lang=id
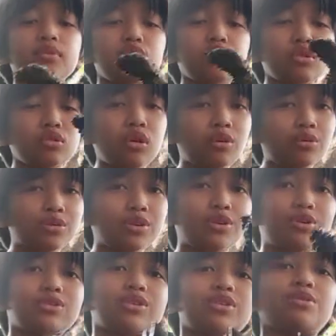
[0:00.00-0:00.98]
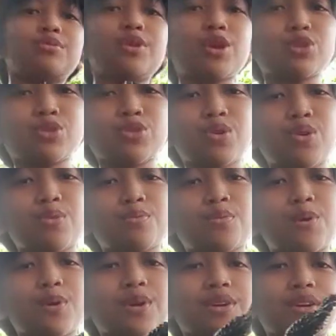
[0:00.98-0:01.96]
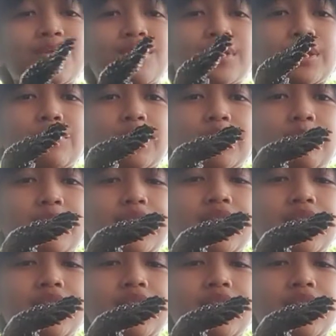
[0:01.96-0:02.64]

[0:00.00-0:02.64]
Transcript: Takutnya nanti dibilang sombong lagi sama teman-teman.